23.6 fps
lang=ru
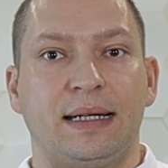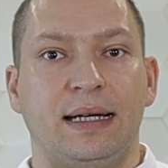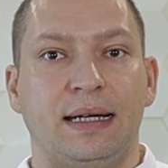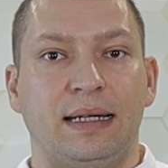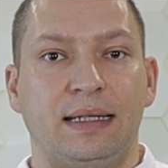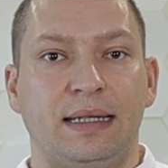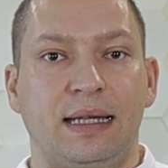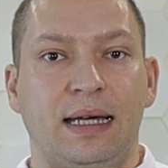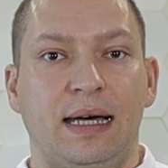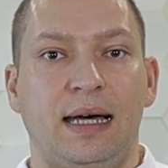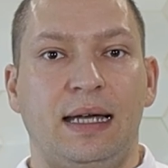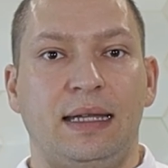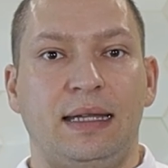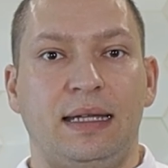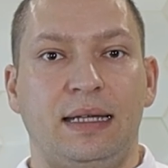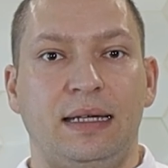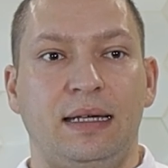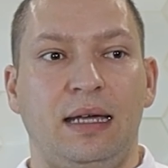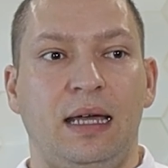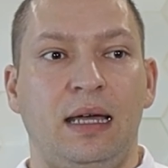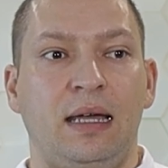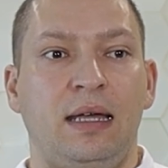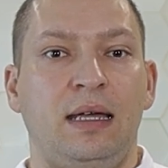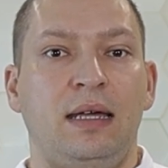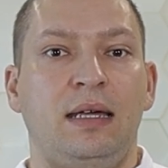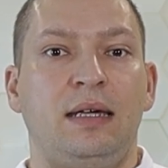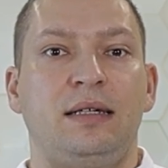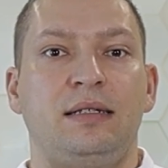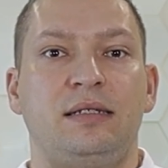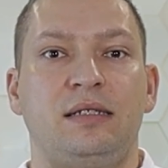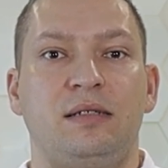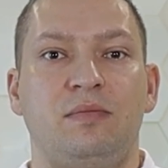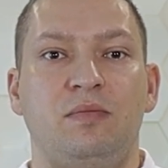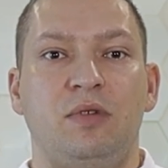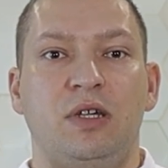когда ты
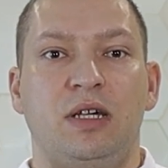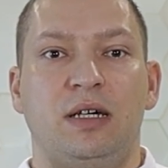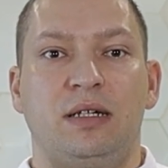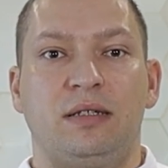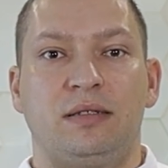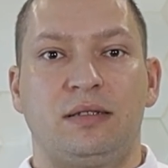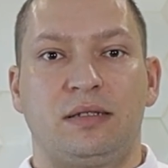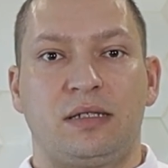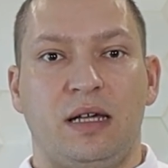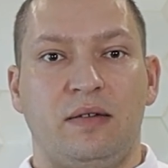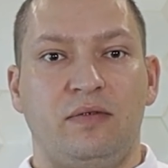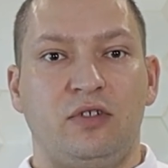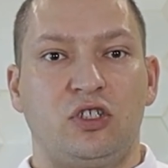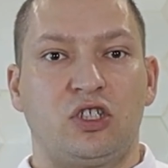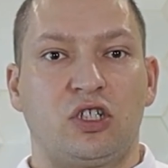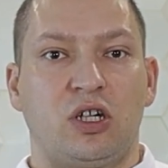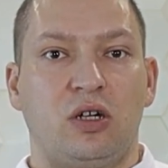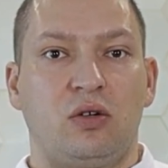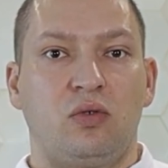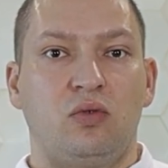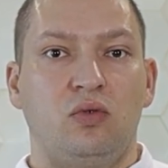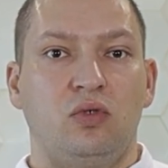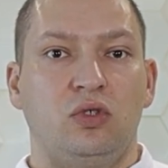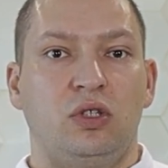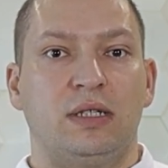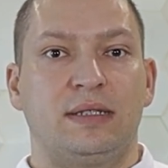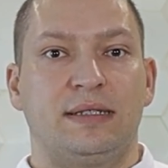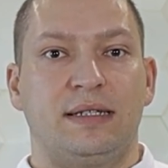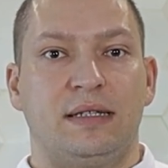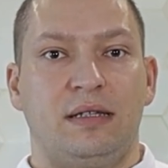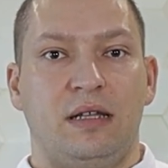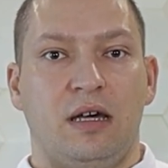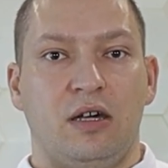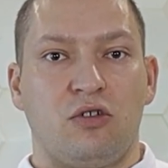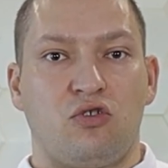себе ставишь какую-то
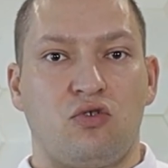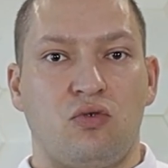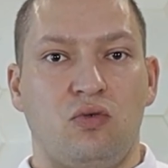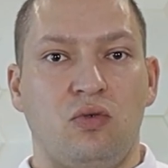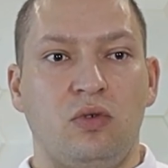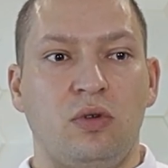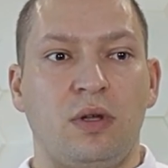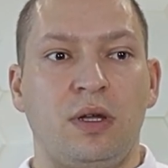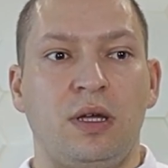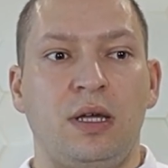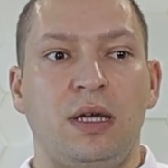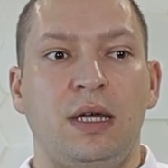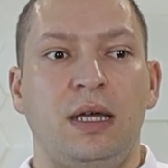задачу